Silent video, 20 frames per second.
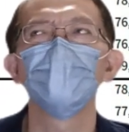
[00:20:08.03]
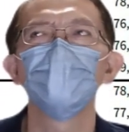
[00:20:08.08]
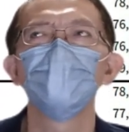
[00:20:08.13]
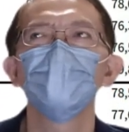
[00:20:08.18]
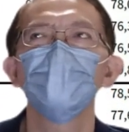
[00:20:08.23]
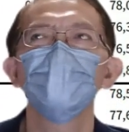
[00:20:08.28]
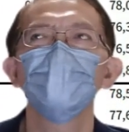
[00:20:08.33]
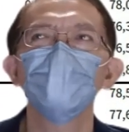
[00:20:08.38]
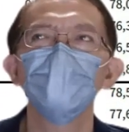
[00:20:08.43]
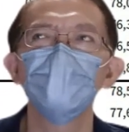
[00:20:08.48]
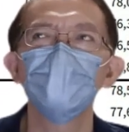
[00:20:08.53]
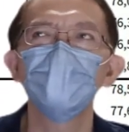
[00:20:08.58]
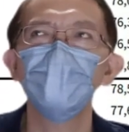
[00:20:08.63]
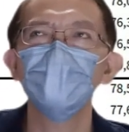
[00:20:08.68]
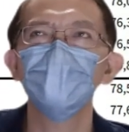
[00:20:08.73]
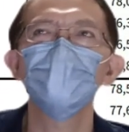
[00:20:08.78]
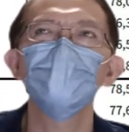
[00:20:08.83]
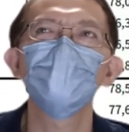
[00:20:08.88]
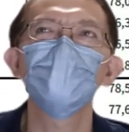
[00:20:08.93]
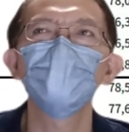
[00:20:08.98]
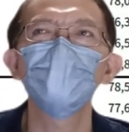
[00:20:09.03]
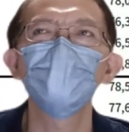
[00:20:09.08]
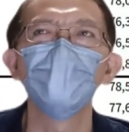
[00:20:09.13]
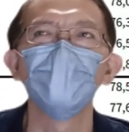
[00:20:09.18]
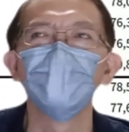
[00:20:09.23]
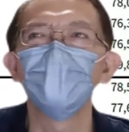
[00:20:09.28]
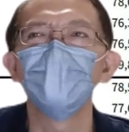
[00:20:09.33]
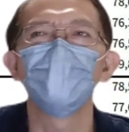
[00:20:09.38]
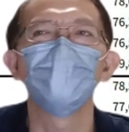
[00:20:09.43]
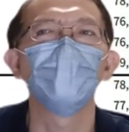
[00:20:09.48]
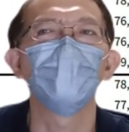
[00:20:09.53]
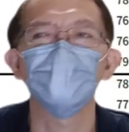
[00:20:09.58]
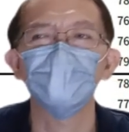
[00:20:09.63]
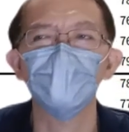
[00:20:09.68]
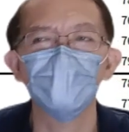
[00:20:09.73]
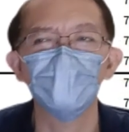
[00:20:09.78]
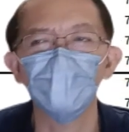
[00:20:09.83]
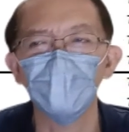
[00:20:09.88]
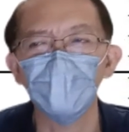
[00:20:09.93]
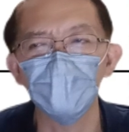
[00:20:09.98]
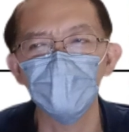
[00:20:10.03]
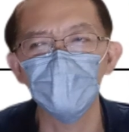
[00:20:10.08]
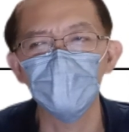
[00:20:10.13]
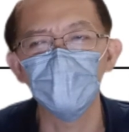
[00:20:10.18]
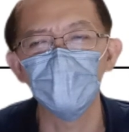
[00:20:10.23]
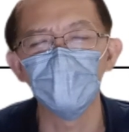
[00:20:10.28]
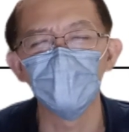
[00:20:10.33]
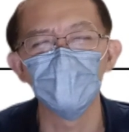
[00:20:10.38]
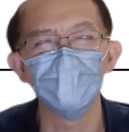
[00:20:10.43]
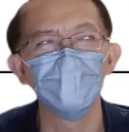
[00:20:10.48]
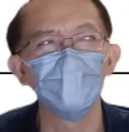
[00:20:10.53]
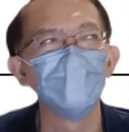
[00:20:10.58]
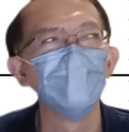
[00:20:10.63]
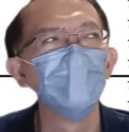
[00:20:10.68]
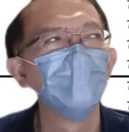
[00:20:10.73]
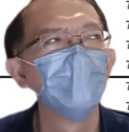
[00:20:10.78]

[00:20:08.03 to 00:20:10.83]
你不要说一放进去，每一年马上就开始领钱，